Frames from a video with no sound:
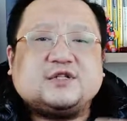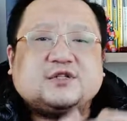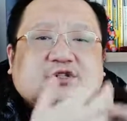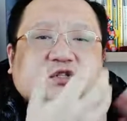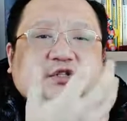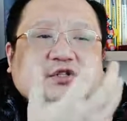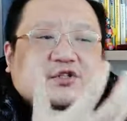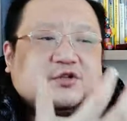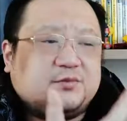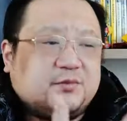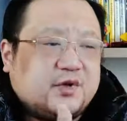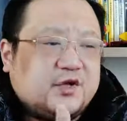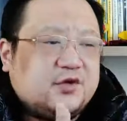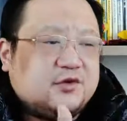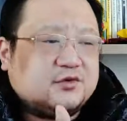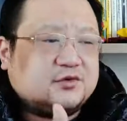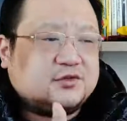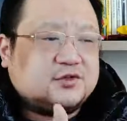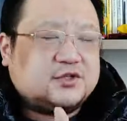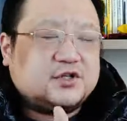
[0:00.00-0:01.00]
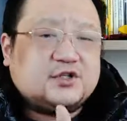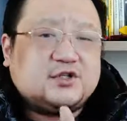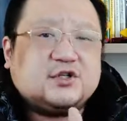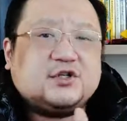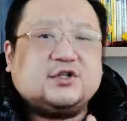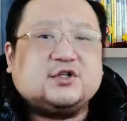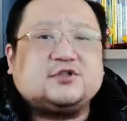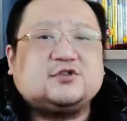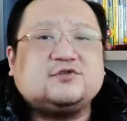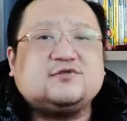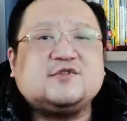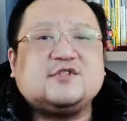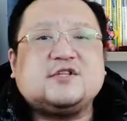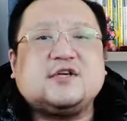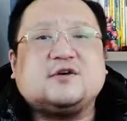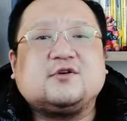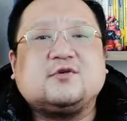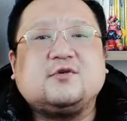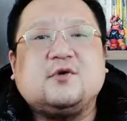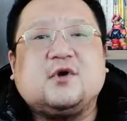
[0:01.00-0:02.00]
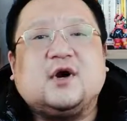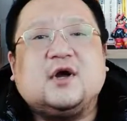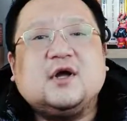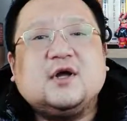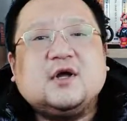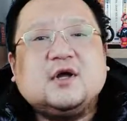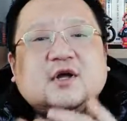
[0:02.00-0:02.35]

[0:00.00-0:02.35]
甚至没有真正的出现过，